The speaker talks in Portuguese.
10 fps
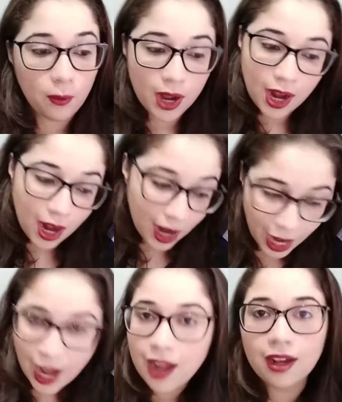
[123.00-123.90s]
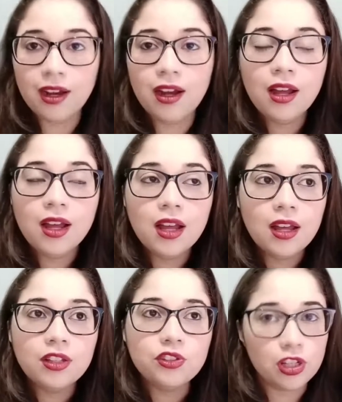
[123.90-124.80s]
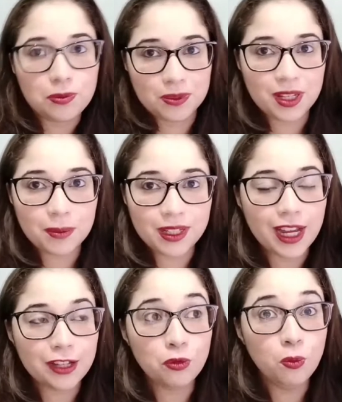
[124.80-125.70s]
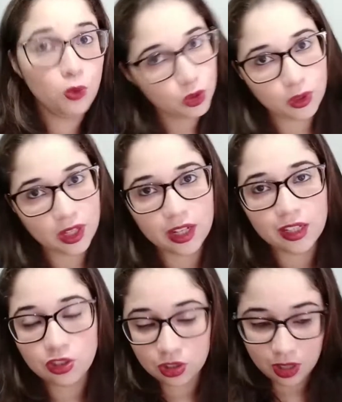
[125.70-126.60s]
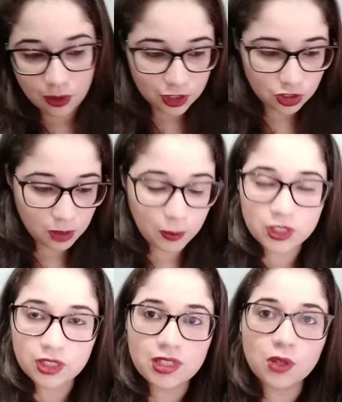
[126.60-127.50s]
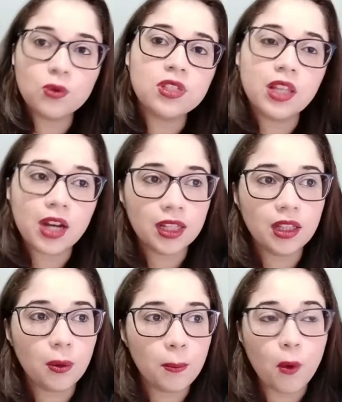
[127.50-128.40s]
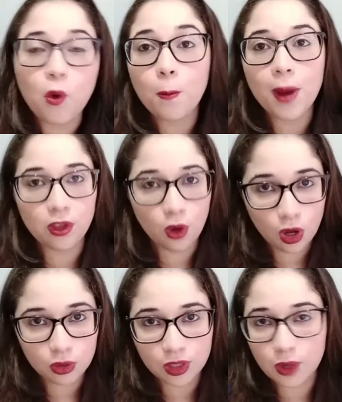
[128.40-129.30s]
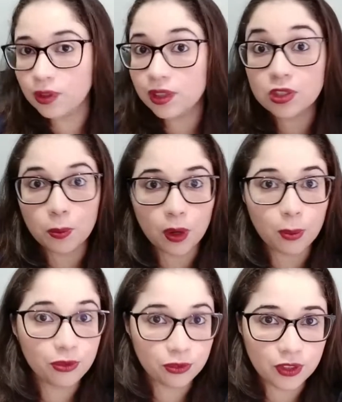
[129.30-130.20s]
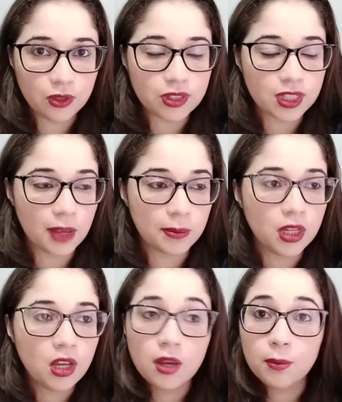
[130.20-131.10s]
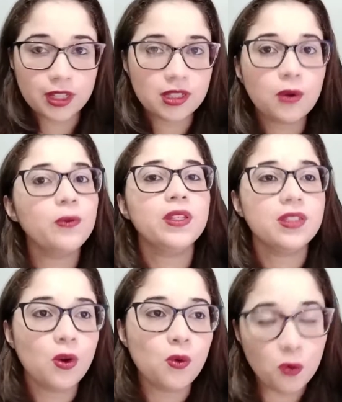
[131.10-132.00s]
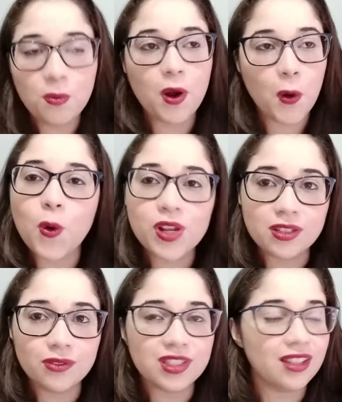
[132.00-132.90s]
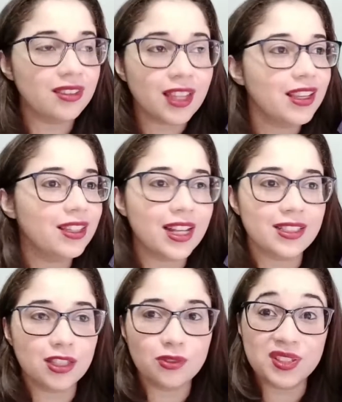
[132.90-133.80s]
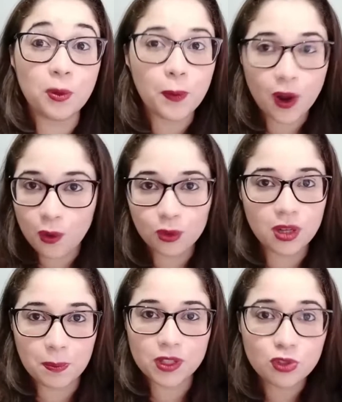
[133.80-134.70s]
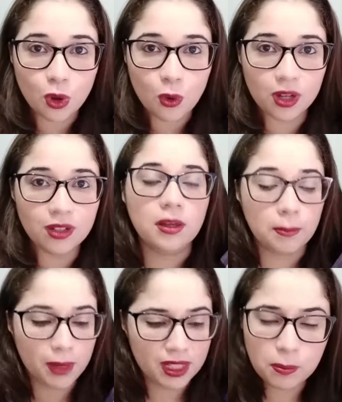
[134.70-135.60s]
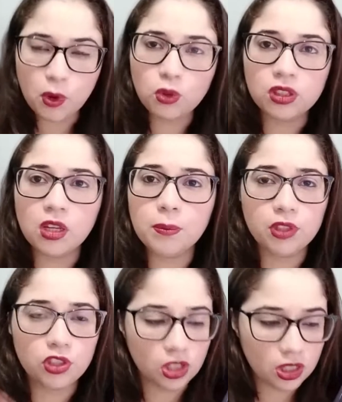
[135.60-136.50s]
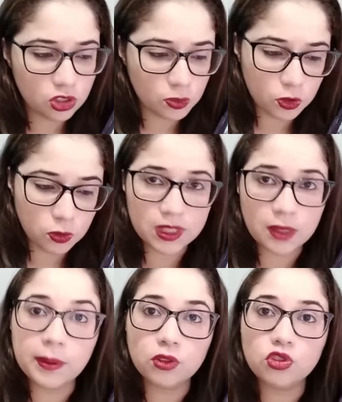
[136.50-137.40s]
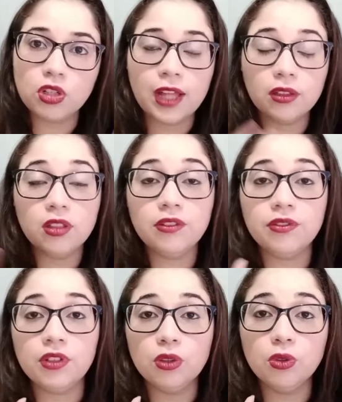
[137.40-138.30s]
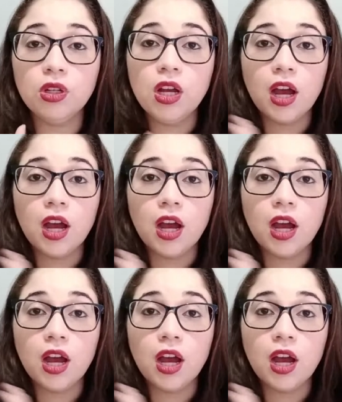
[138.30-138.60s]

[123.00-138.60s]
uma carga de responsabilidade muito grande. Eu acho que pode até ser considerada um pouco maior do que quando é seu próprio filho, sabe? Porque se acontecer alguma coisa, você tem que dar satisfação para outra pessoa. Mas em pouco tempo eu deixei esse tipo de pensamento de lado devido